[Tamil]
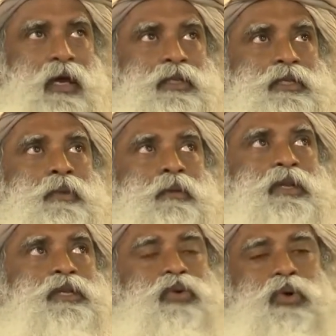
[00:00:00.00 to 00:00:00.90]
இந்த
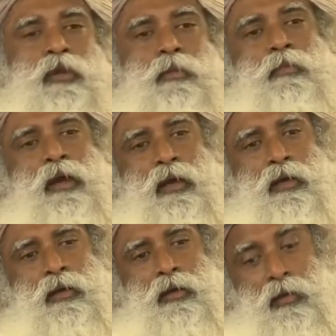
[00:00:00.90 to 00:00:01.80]
ஞாபக பதிவுகள் என்னை
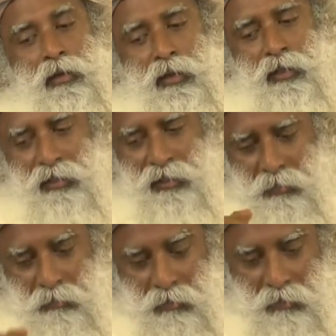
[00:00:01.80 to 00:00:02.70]
ஏன் பிடிச்சு
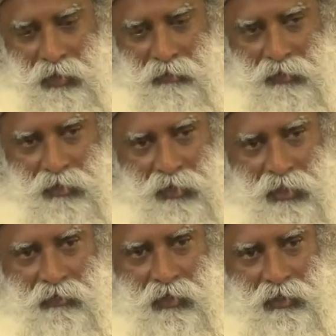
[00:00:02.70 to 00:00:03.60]
வச்சிருக்குன்னு நீங்க கேட்டா
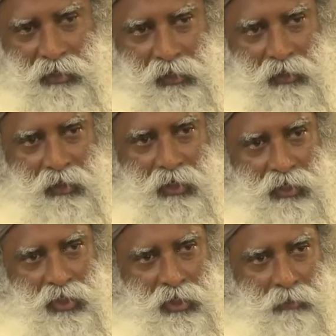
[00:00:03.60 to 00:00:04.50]
அந்த
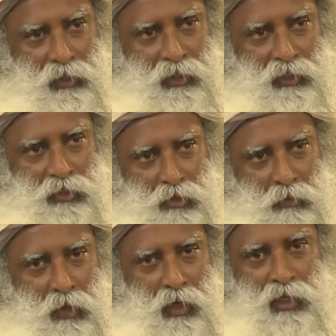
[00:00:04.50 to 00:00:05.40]
ஞாபக பதிவுகள் தான்
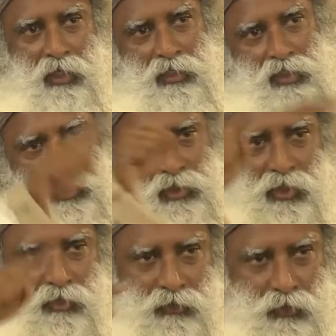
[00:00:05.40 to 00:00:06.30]
உங்க உடலுக்கு ஒரு
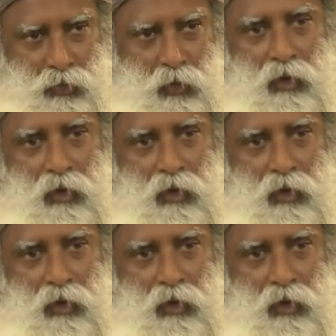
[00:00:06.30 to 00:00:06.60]
உறுதியையும்